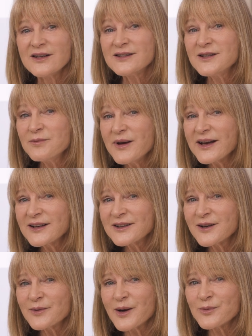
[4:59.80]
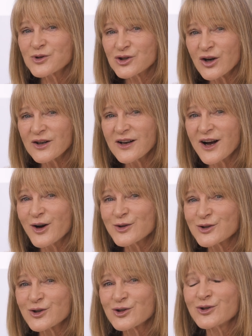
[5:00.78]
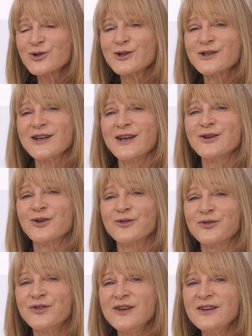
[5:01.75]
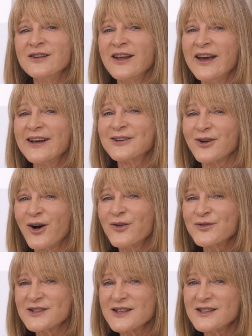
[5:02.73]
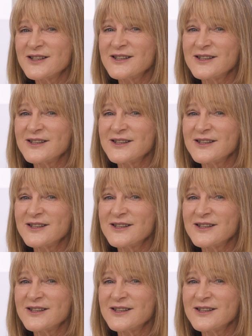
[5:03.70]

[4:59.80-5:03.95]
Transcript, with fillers: Die Menge der beim Joggen ausgeschütteten Endorphinen hängt offensichtlich